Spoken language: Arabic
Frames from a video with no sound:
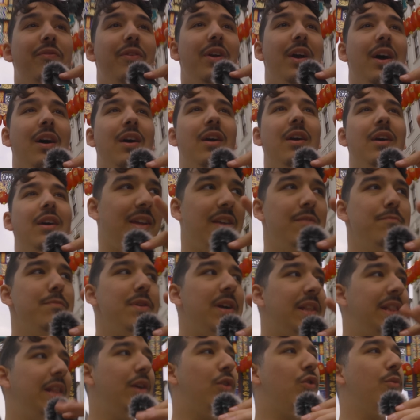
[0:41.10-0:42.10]
فيها
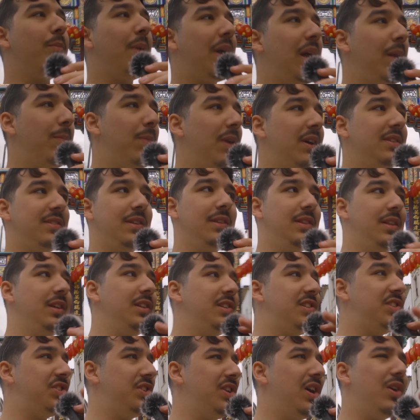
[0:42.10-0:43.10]
كما قلت لكم غير البلاصه
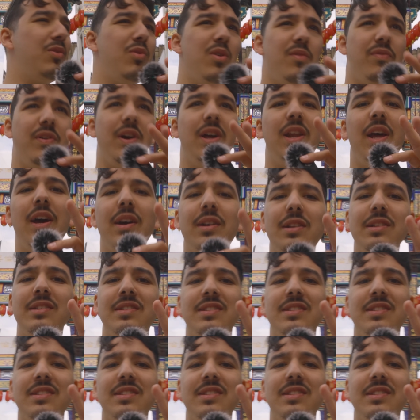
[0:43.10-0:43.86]
ديال الشناوه فيها الاكل